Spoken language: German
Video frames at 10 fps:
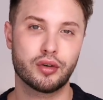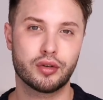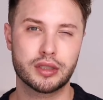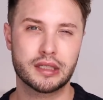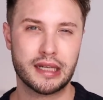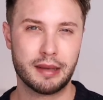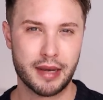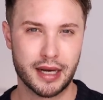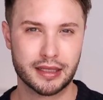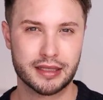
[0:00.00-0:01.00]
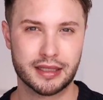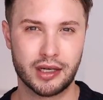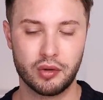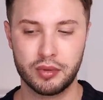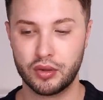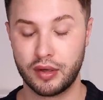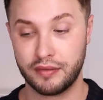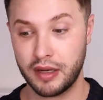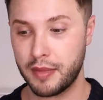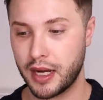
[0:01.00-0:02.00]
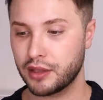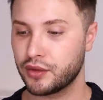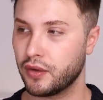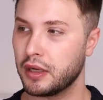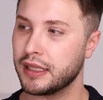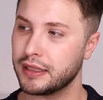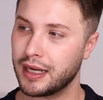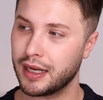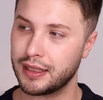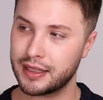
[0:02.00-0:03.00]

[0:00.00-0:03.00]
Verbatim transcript: Und ihr merkt das, glaube ich, oder wir merken es vor allen Dingen daran,